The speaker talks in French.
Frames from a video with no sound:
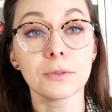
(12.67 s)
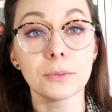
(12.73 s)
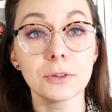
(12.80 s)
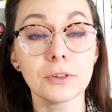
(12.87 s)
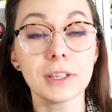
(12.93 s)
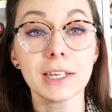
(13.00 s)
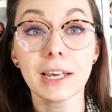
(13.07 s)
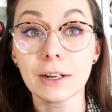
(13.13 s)
de me
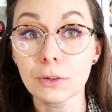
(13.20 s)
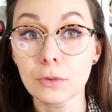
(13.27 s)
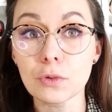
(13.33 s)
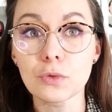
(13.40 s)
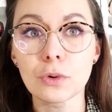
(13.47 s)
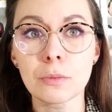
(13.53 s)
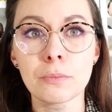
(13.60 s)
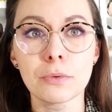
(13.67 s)
donner quelques
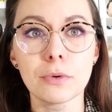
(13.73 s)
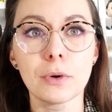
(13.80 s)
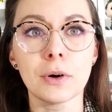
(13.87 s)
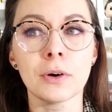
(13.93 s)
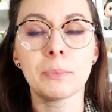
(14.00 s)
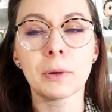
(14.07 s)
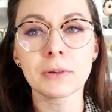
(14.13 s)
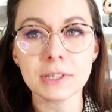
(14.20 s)
jours pour
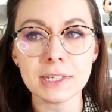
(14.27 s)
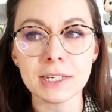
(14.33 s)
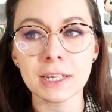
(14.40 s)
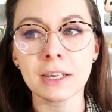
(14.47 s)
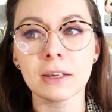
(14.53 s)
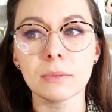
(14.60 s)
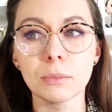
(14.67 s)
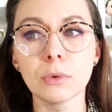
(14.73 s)
penser
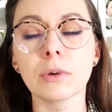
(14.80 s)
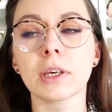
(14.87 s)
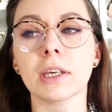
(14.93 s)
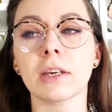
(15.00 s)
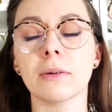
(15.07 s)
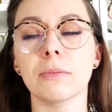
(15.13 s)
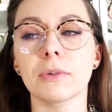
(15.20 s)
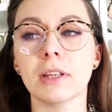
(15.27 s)
et
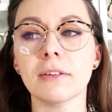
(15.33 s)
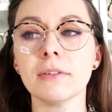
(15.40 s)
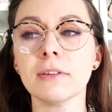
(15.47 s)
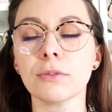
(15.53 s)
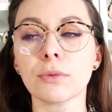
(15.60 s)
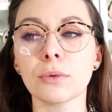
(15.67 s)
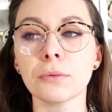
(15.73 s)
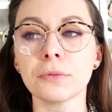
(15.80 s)
mûrir mon avis
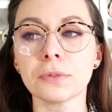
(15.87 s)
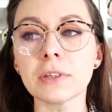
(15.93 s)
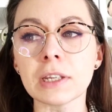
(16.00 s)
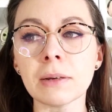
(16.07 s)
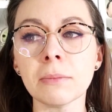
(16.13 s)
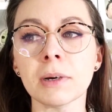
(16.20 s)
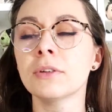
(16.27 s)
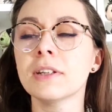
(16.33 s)
sur le
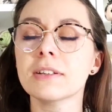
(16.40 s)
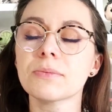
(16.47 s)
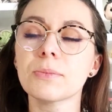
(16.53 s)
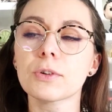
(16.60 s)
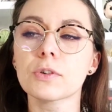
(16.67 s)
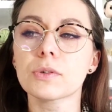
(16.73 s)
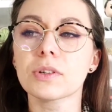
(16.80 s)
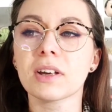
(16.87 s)
film.
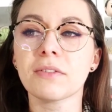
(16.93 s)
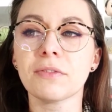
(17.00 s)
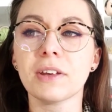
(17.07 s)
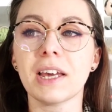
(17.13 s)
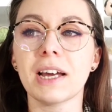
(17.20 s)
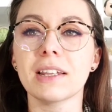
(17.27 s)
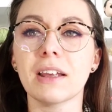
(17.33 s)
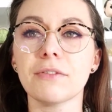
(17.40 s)
Honnêtement, je vous aurais
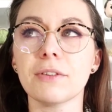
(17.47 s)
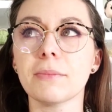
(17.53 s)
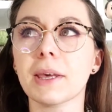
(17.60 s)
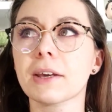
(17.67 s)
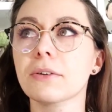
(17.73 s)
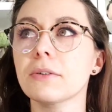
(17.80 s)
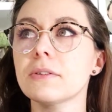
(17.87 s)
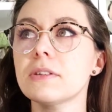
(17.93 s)
fait un avis
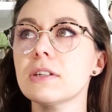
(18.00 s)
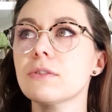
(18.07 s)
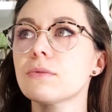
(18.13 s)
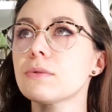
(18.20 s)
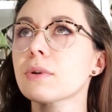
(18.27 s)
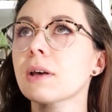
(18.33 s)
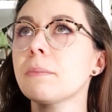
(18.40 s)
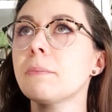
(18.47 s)
mercredi, je
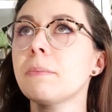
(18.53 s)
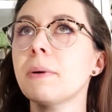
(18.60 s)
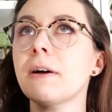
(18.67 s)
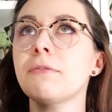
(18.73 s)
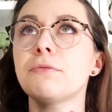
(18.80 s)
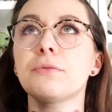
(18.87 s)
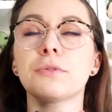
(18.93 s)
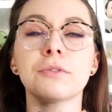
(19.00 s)
vous aurais pas
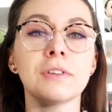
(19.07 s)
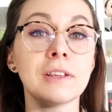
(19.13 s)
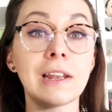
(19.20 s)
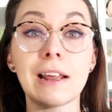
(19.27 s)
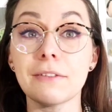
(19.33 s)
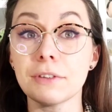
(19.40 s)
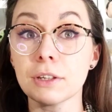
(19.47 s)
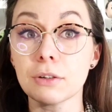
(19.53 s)
fourni
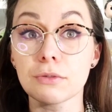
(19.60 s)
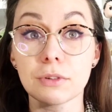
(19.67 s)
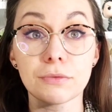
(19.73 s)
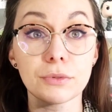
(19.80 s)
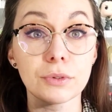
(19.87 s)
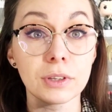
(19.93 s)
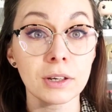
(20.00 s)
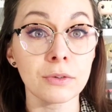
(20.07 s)
l'avis que je vais
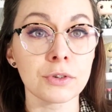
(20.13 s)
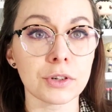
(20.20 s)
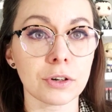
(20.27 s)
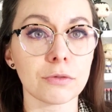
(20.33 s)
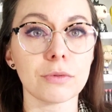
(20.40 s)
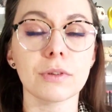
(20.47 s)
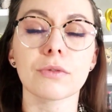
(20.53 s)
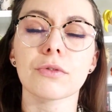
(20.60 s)
vous donner
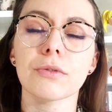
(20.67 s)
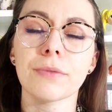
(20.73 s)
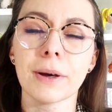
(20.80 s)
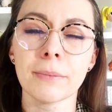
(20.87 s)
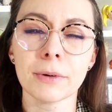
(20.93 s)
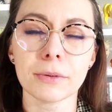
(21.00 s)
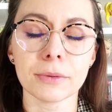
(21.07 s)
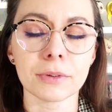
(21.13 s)
aujourd'hui, donc je suis
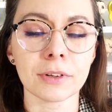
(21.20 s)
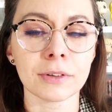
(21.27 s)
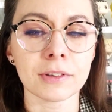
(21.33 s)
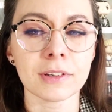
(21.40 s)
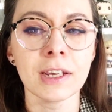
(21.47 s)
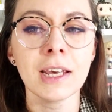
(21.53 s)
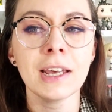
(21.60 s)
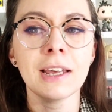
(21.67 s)
vraiment
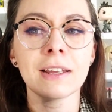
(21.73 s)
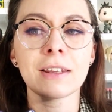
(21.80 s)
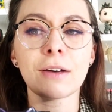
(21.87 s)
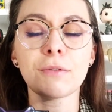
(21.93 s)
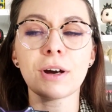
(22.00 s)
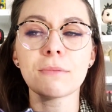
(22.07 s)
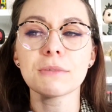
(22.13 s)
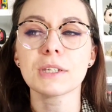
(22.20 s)
contente
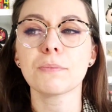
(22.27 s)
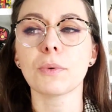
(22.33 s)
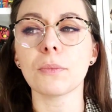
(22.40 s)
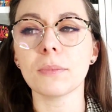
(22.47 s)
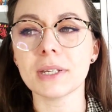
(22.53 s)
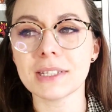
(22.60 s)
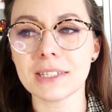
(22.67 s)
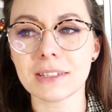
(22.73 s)
d'avoir un petit peu
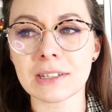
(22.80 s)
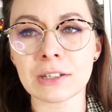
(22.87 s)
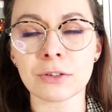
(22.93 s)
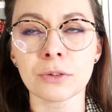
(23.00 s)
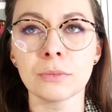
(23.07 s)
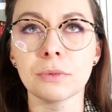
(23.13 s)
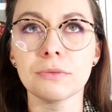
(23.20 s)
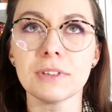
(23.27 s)
médité
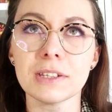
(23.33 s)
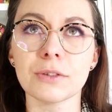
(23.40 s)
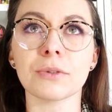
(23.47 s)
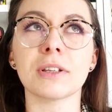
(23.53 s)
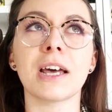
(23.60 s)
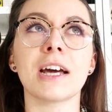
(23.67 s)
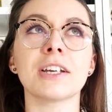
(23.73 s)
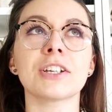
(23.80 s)
sur mon
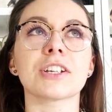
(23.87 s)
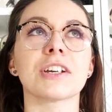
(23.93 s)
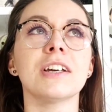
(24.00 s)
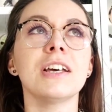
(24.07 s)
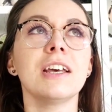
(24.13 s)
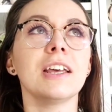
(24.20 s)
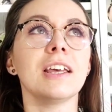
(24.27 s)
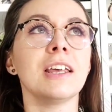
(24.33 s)
visionnage.
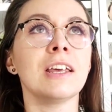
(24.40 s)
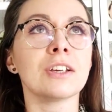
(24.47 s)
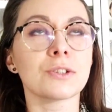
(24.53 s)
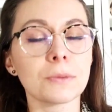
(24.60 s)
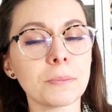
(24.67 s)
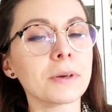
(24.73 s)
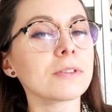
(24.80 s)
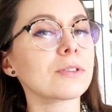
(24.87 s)
Et
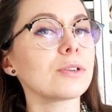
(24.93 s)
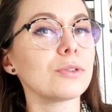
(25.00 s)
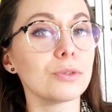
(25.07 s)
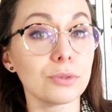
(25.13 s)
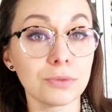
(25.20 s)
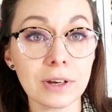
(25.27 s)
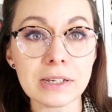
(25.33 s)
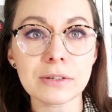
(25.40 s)
je pense que de
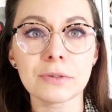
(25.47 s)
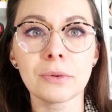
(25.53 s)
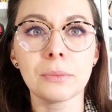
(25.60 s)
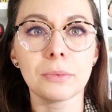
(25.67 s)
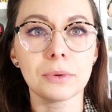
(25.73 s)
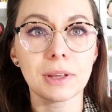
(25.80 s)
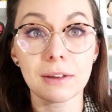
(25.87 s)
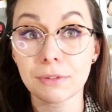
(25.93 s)
toute façon,
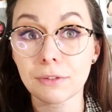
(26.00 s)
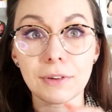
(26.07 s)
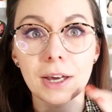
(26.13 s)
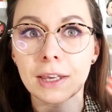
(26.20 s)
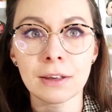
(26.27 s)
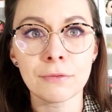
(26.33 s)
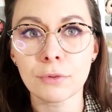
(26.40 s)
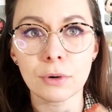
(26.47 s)
mon avis va
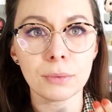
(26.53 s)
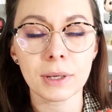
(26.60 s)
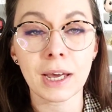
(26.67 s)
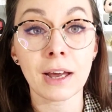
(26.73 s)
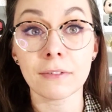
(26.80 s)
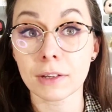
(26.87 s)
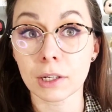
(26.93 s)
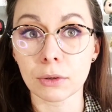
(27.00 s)
évoluer
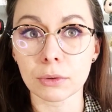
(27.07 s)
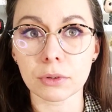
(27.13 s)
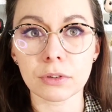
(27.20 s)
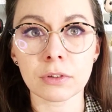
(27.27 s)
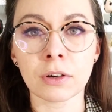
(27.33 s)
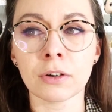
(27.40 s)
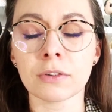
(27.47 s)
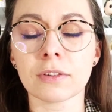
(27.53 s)
avec le
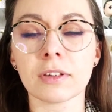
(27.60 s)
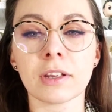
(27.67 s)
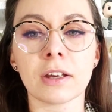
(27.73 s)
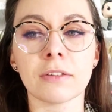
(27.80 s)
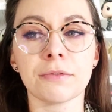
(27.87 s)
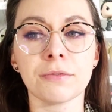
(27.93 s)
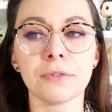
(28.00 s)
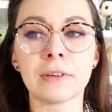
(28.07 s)
temps. C'est
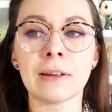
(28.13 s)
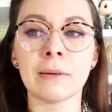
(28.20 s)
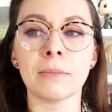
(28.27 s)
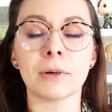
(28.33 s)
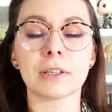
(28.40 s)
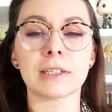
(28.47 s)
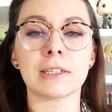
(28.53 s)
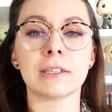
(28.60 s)
un
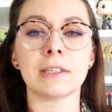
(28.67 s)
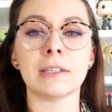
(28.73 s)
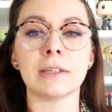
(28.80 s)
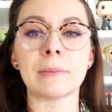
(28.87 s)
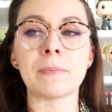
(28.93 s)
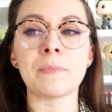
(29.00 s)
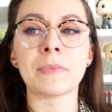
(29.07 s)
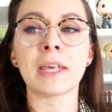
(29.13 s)
film
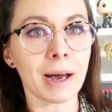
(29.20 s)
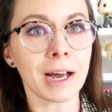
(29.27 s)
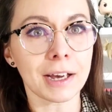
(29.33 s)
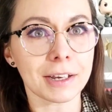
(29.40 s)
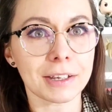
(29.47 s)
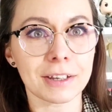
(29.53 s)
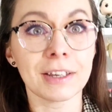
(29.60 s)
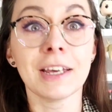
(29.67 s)
qui
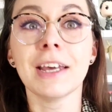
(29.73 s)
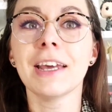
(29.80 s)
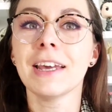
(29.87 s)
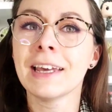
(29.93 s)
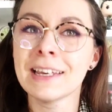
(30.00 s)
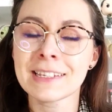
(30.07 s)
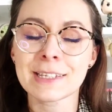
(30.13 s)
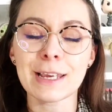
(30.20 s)
marque
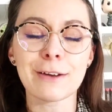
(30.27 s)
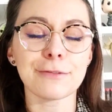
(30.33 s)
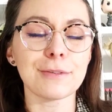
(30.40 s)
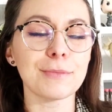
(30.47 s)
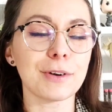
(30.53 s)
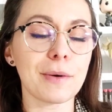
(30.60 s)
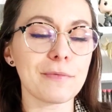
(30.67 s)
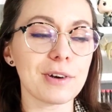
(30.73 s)
et c'est un
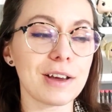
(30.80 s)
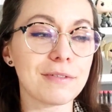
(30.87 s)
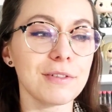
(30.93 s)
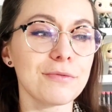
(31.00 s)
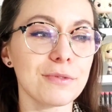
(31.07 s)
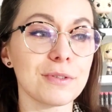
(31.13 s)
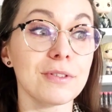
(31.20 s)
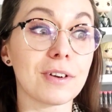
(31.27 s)
film, comme vous l'avez
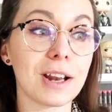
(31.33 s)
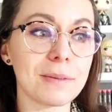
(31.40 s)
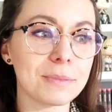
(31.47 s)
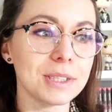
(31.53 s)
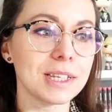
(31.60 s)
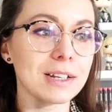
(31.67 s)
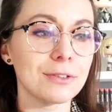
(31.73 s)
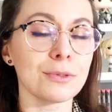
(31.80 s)
vu dans la
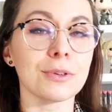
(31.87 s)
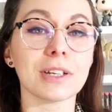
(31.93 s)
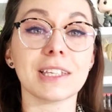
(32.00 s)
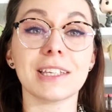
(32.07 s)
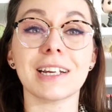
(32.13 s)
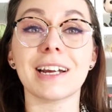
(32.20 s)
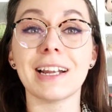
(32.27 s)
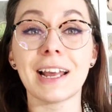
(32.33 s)
miniature,
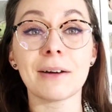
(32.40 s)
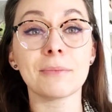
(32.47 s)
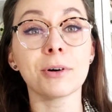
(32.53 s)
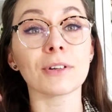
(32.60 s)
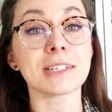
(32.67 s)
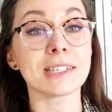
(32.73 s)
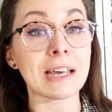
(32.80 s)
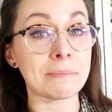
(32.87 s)
qui est
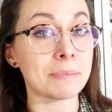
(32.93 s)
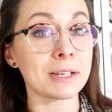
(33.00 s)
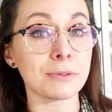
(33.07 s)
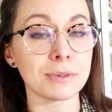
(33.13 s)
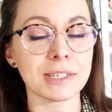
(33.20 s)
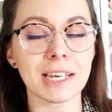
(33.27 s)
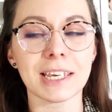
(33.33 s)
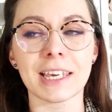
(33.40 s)
clairement ça passe
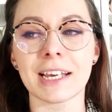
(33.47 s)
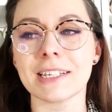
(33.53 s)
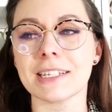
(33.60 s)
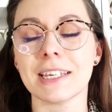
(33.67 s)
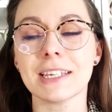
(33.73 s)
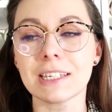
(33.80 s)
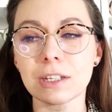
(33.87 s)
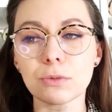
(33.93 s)
ou sa casse,
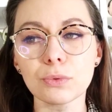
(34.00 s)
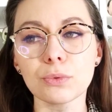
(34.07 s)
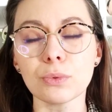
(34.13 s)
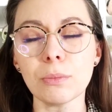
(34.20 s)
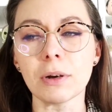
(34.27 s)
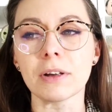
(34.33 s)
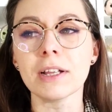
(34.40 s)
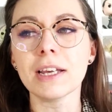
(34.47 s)
qui est qui tout
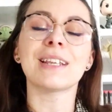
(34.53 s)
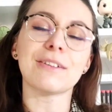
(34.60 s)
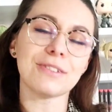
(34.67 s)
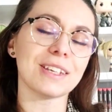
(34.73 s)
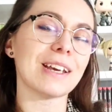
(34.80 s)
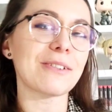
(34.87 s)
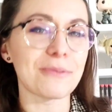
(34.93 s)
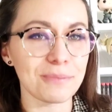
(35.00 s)
double. C'est un avis
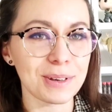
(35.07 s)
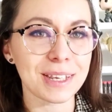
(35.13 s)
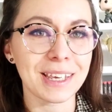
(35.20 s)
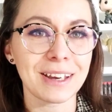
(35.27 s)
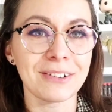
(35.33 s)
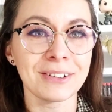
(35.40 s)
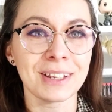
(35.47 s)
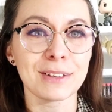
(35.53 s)
qui est
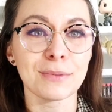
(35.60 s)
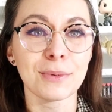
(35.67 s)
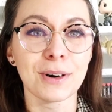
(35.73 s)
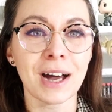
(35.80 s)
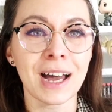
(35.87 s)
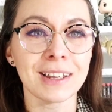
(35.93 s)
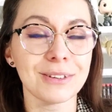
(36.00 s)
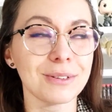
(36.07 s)
compliqué,
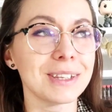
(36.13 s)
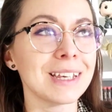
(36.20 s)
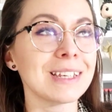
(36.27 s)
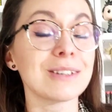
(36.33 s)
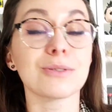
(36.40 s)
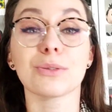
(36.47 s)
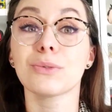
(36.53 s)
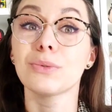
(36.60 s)
honnêtement, à donner,
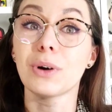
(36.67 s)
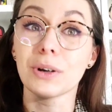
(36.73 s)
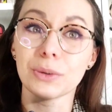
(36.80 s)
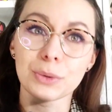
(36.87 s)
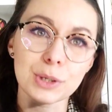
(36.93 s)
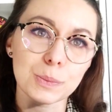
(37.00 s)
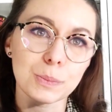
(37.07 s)
surtout en no